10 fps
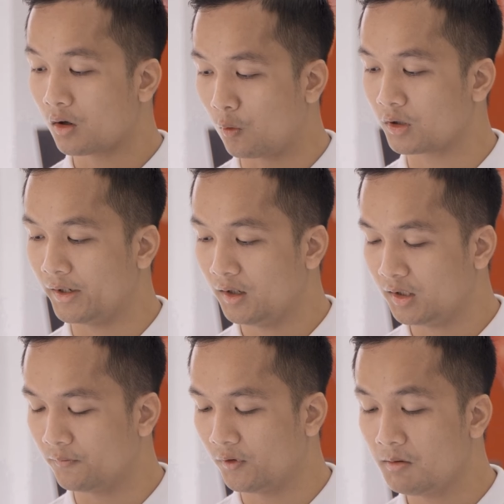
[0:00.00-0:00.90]
Cụ thể
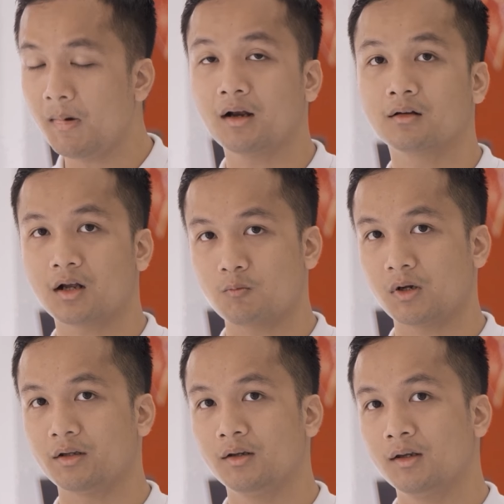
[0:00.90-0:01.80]
thì với màn hình
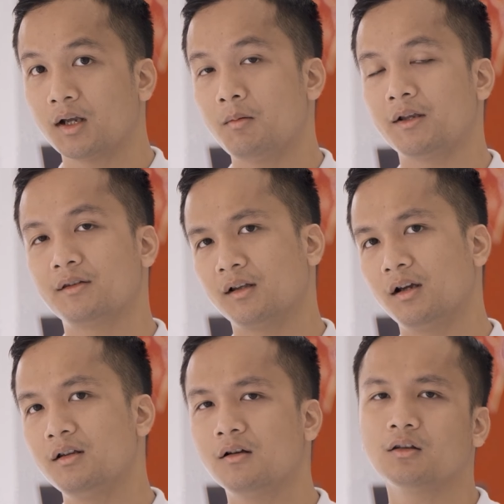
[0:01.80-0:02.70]
cong này các bạn sẽ
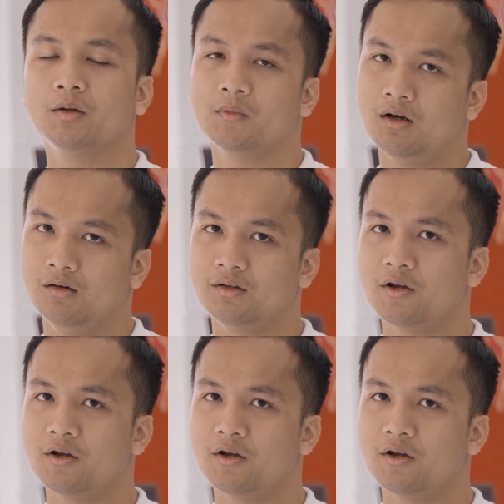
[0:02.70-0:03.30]
thấy nó tiệm cận